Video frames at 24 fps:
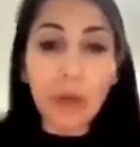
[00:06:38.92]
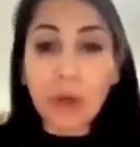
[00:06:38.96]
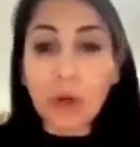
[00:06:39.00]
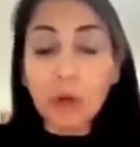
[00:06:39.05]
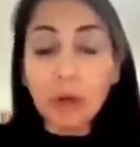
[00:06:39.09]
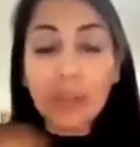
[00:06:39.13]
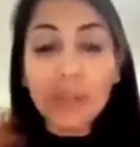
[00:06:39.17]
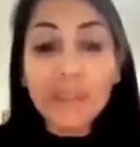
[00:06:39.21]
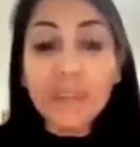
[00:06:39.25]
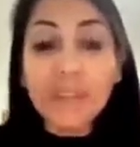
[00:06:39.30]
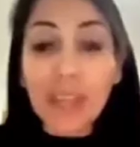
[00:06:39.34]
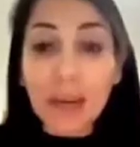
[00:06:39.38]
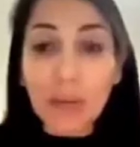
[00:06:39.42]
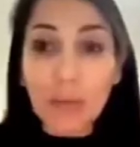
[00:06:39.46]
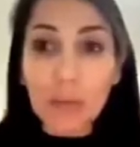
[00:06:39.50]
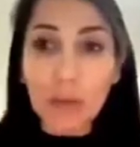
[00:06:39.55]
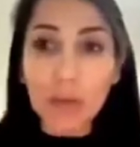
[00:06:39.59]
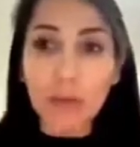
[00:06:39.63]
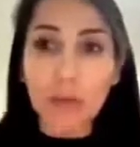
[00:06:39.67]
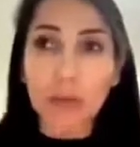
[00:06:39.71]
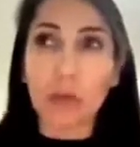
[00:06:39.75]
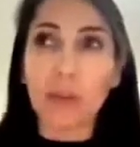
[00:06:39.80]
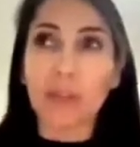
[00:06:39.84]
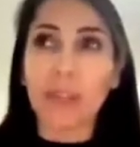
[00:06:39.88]
bueno, no es
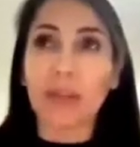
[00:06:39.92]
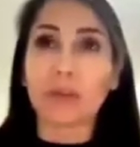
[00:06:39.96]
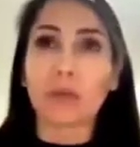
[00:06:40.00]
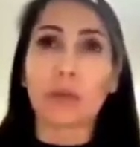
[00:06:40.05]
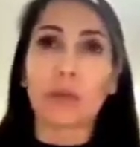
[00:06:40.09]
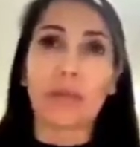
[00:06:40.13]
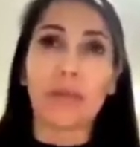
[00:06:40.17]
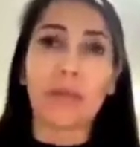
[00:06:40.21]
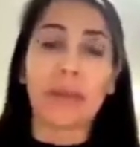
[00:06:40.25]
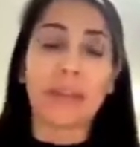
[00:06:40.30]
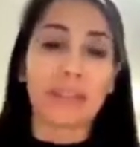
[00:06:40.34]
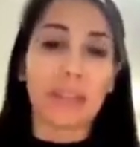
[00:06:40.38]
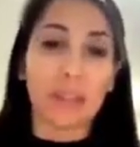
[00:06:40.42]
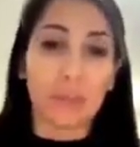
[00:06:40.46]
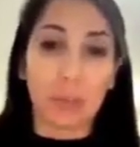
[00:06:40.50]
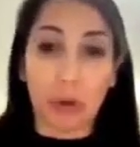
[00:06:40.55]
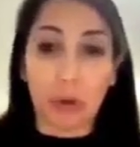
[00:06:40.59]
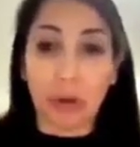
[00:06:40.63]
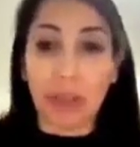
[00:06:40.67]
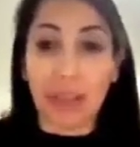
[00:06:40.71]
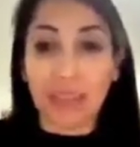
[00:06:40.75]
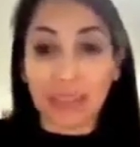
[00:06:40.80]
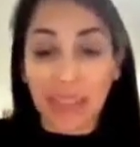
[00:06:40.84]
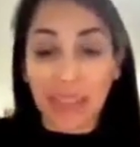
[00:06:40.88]
término, sino hasta los 9
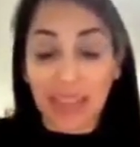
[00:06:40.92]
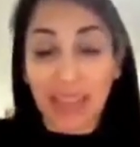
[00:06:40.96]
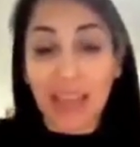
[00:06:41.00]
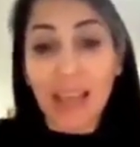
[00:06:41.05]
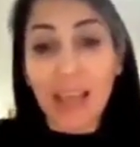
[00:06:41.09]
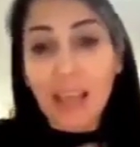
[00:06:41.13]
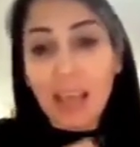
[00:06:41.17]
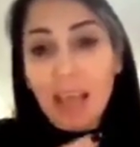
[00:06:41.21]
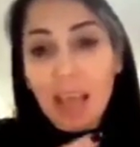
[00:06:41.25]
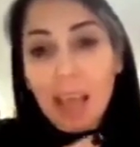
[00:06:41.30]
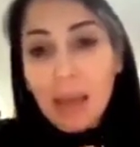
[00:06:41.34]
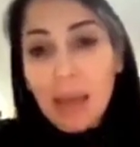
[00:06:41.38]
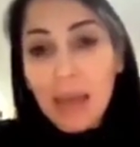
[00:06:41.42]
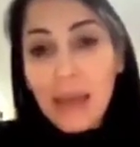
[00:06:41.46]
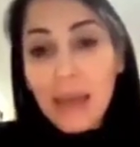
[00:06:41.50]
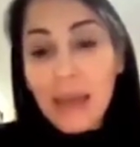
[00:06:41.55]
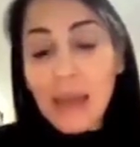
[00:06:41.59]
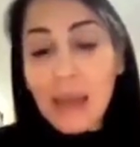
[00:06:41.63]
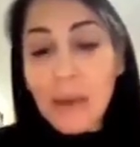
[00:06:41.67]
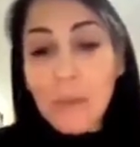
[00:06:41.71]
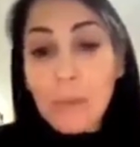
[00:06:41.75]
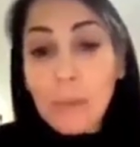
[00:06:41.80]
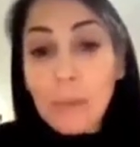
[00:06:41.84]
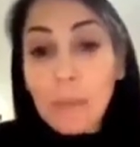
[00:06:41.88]
meses, pero ya están
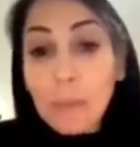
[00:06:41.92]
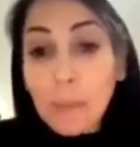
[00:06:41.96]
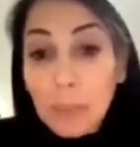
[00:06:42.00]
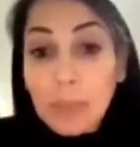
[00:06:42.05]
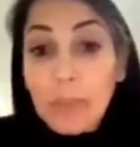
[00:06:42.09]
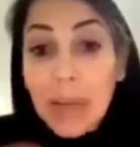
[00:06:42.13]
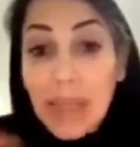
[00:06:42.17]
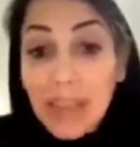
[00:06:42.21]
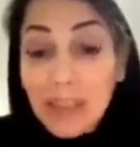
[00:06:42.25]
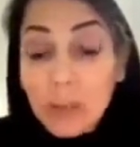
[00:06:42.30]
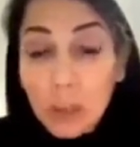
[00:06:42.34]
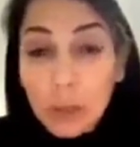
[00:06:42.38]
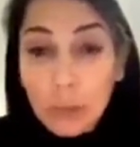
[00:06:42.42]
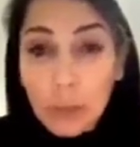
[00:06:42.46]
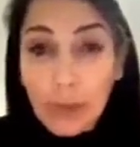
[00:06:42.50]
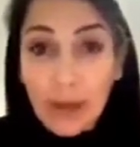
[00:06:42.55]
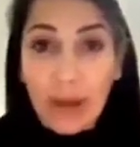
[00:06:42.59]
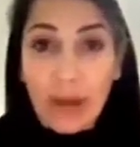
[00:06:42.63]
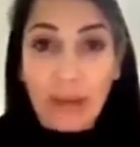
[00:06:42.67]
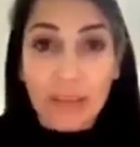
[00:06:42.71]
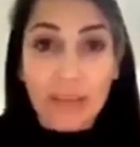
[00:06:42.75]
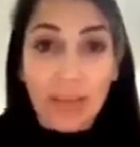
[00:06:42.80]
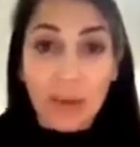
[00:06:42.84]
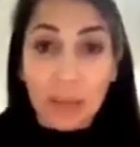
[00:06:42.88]
eh, listos
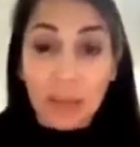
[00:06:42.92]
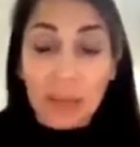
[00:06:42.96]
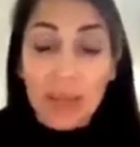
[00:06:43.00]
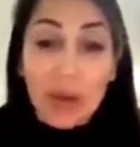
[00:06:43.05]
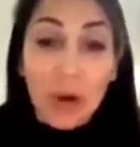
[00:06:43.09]
para nacer.